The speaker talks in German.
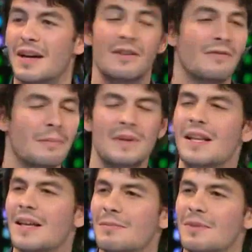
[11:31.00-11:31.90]
meiner
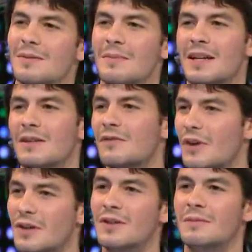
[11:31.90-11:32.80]
Familie, mit meinen
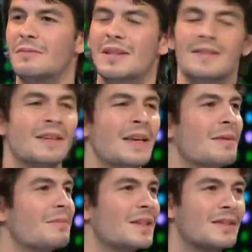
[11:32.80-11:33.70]
Freunden, mit,
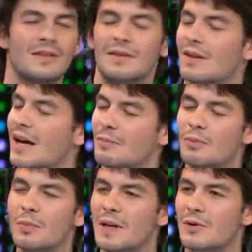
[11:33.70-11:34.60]
mit einem
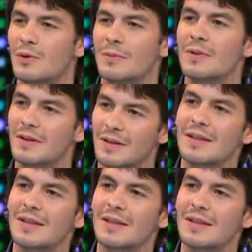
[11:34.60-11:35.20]
Publikum